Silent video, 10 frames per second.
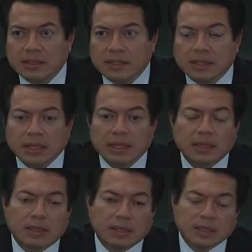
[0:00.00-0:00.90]
Es decir,
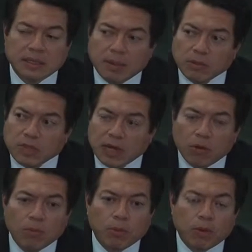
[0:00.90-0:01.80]
necesitamos el
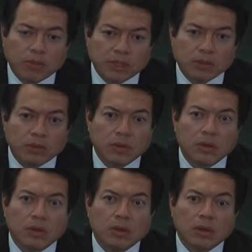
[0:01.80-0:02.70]
compromiso
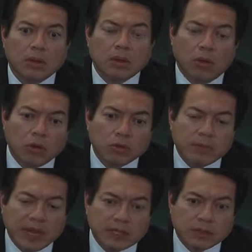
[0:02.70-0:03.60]
con los
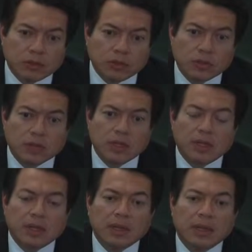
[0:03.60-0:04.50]
maestros
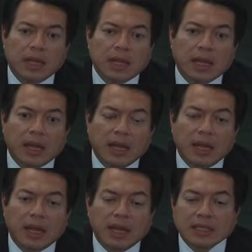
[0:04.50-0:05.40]
de
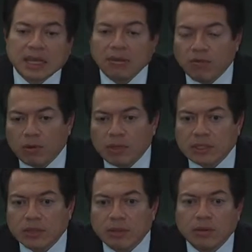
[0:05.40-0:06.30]
que esa
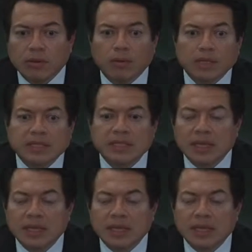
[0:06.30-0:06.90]
información o estas